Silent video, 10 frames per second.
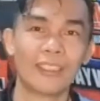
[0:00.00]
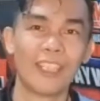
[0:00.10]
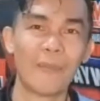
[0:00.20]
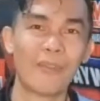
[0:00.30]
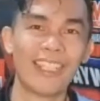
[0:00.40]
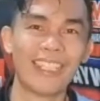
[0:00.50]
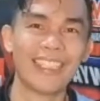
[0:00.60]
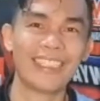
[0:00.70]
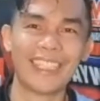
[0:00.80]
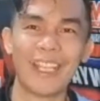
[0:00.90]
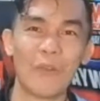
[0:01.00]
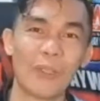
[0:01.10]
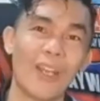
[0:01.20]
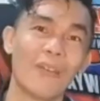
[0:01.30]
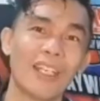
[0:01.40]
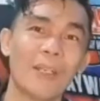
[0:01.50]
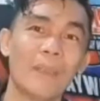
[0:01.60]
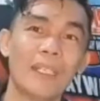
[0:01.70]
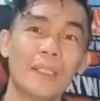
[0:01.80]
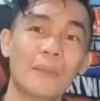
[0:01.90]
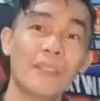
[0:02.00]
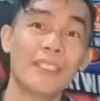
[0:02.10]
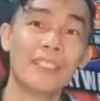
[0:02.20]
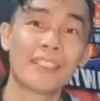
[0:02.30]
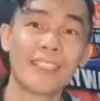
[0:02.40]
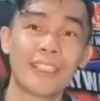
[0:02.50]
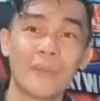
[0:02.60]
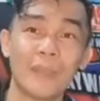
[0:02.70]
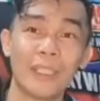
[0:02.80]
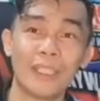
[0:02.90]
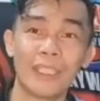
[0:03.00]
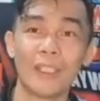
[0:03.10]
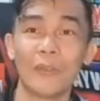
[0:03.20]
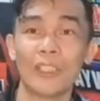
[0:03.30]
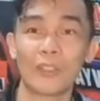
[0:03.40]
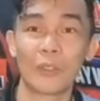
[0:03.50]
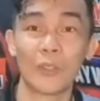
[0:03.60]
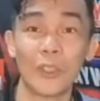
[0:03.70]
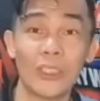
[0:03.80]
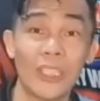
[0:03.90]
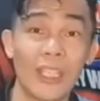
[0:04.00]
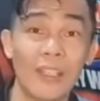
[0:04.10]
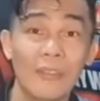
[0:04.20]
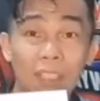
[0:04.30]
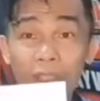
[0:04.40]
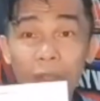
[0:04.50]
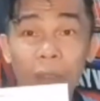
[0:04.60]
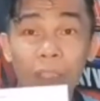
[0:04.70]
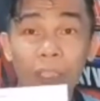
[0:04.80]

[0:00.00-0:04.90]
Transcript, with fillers: kapwa natin kayaw-yaw kaya abangan sa ating mga gawin na susunod na video